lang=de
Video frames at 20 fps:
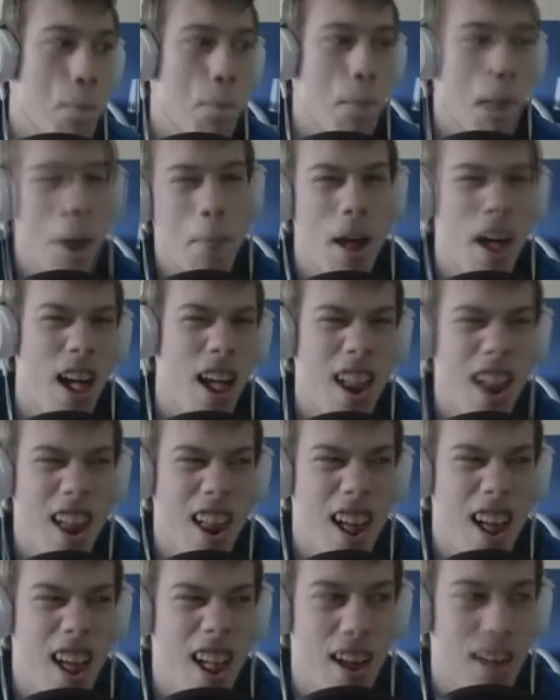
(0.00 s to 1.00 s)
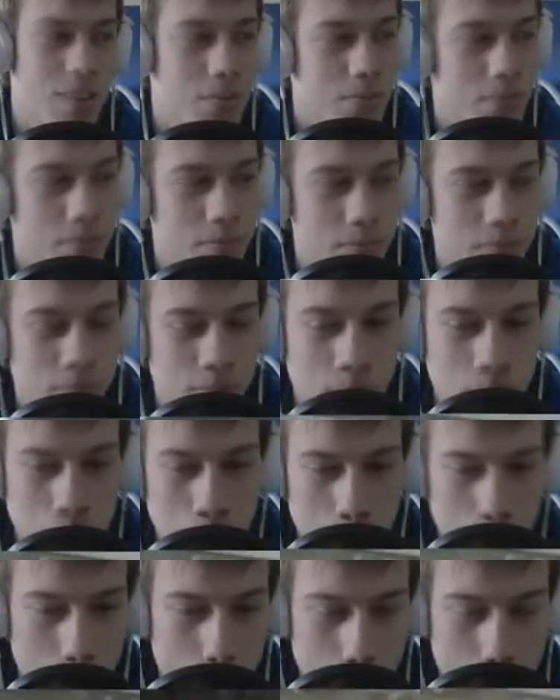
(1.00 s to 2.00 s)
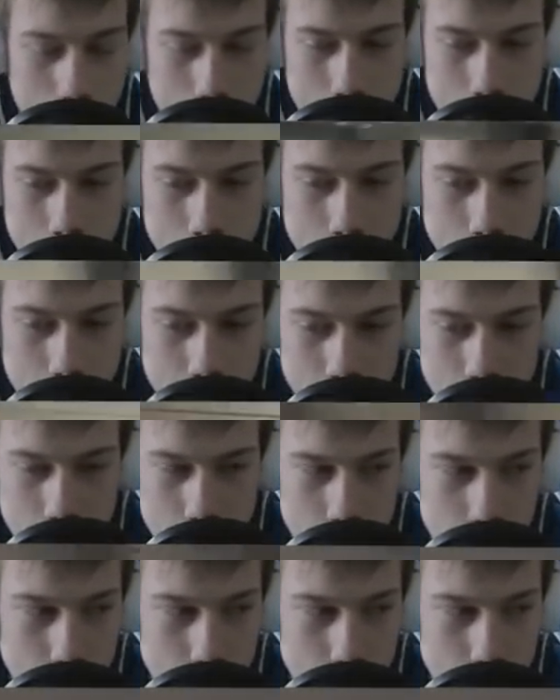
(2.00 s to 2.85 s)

willkommen zu der neuen Serie, wie